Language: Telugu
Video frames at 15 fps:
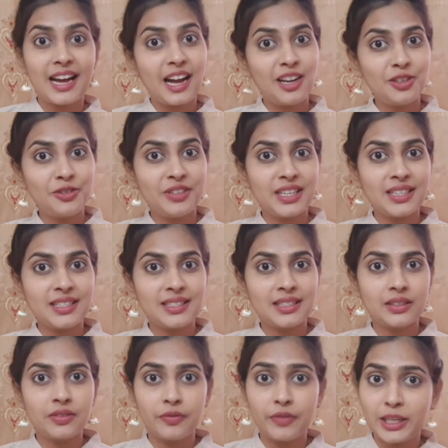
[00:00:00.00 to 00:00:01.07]
హలో ఫ్రెండ్స్
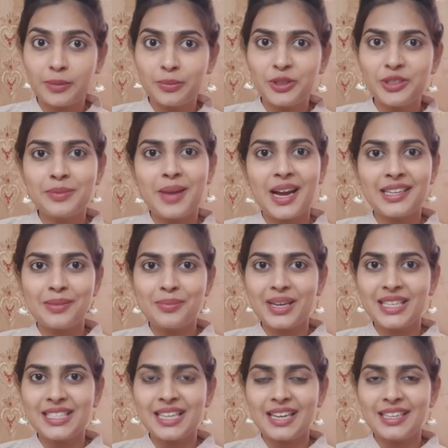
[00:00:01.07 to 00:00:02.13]
వెల్కమ్ టు స్మార్ట్
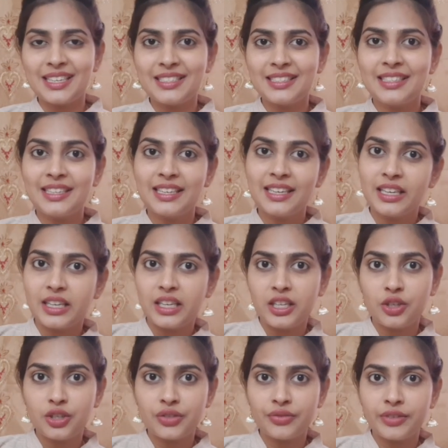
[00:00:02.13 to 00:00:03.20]
అమ్మాయి ఛానల్
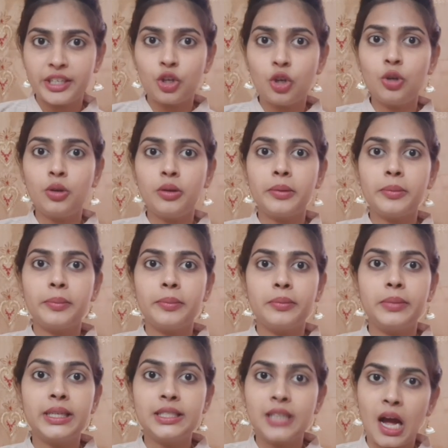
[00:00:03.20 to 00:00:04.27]
ఈరోజు వీడియో
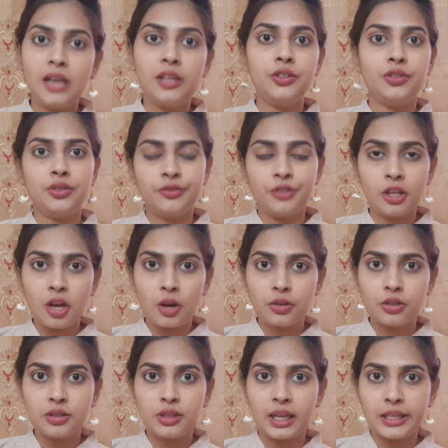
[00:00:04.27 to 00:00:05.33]
మీకు చాలా యూస్ఫుల్గా
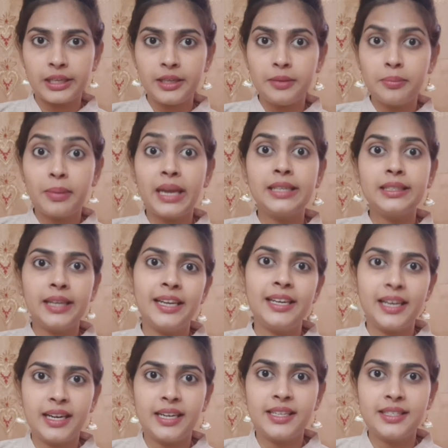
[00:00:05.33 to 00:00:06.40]
ఉంటుందండి మెయిన్గా
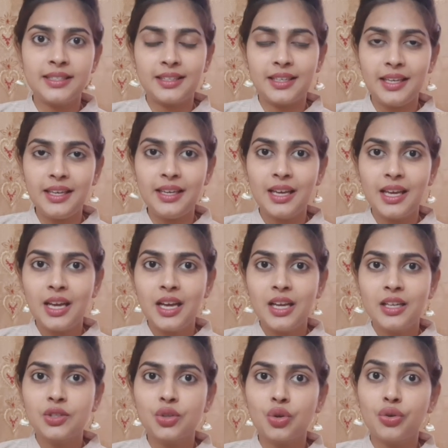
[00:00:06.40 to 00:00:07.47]
లేడీస్కి
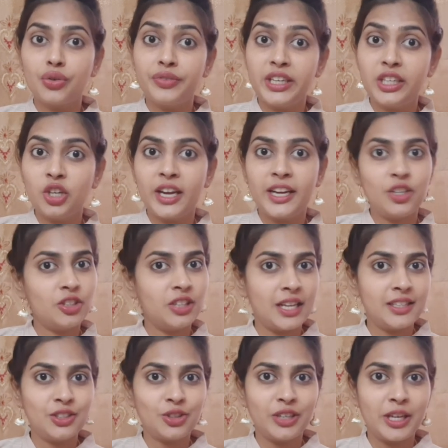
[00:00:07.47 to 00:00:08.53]
సో వీడియో ఏంటో
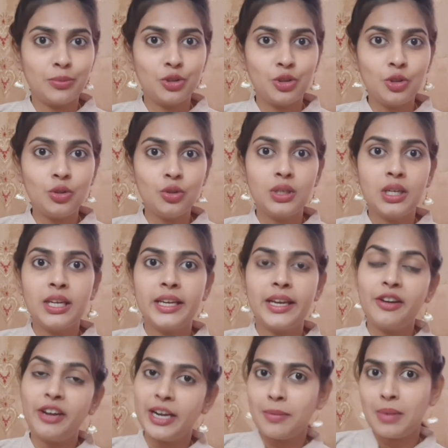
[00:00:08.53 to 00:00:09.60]
తెలుసుకునే ముందు
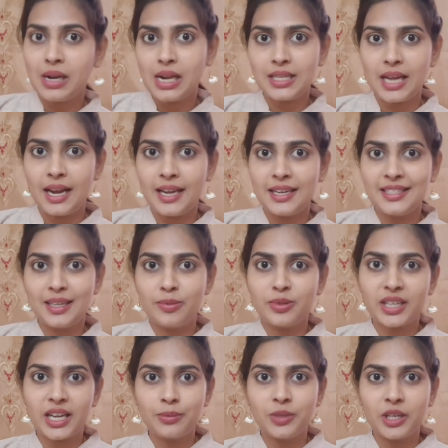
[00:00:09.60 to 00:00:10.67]
ఎవరైనా మన ఛానల్ని
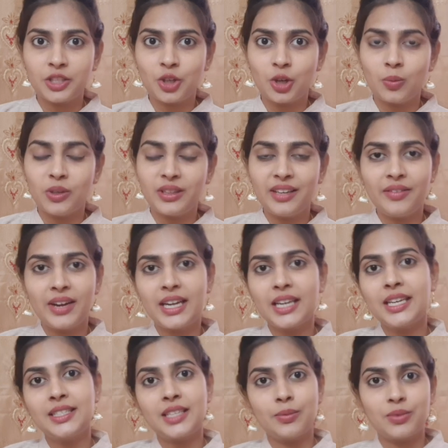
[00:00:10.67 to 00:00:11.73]
సబ్స్క్రైబ్ చేసుకోకపోతే
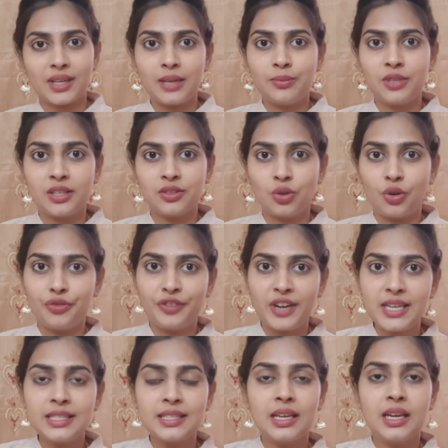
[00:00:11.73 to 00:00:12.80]
వెంటనే సబ్స్క్రైబ్ చేసుకోండి
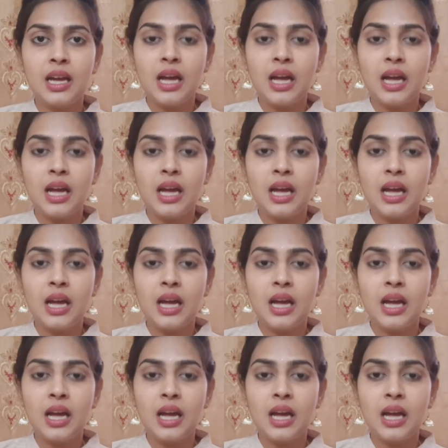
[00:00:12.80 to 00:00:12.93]
ఫ్రెండ్స్